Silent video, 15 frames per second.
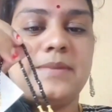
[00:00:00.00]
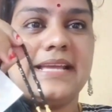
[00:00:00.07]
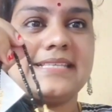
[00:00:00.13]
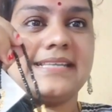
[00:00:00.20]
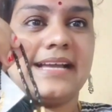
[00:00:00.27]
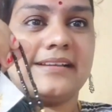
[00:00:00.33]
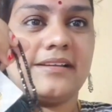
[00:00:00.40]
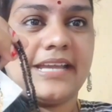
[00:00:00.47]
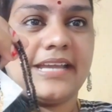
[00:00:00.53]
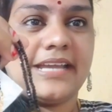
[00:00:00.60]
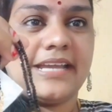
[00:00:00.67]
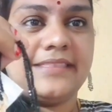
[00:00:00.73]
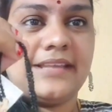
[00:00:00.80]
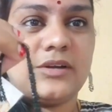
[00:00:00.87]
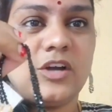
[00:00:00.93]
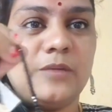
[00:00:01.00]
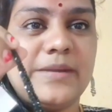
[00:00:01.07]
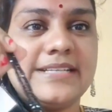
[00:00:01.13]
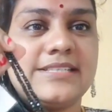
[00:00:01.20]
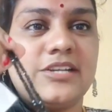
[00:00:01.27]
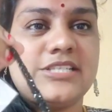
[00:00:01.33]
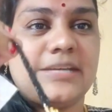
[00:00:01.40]
ప్లీజ్ నాకు కింద
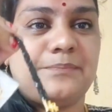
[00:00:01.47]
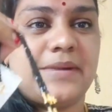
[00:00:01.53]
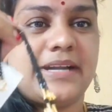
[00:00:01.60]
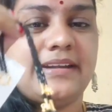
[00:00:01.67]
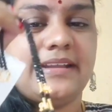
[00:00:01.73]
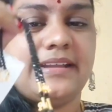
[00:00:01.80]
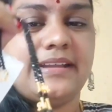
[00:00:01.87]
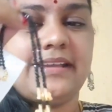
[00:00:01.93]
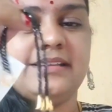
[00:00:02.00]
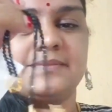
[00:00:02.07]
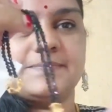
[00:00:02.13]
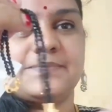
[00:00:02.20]
కామెంట్స్లో చెప్పండి